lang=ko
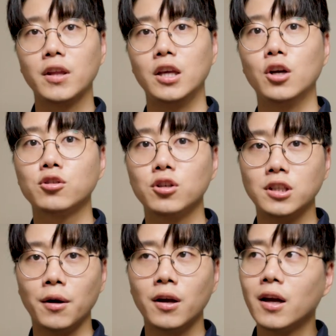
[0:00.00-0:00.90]
이것을
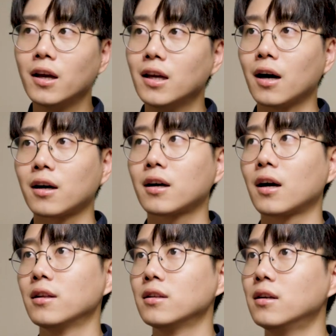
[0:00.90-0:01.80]
이제
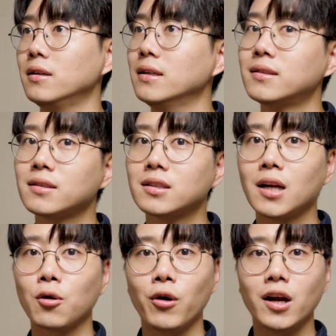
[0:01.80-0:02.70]
약간
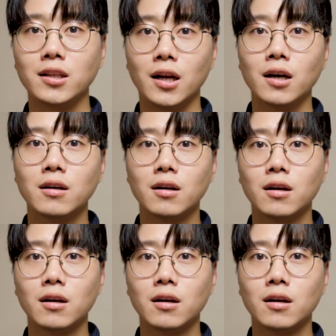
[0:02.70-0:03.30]
리스트라고 해야 되나?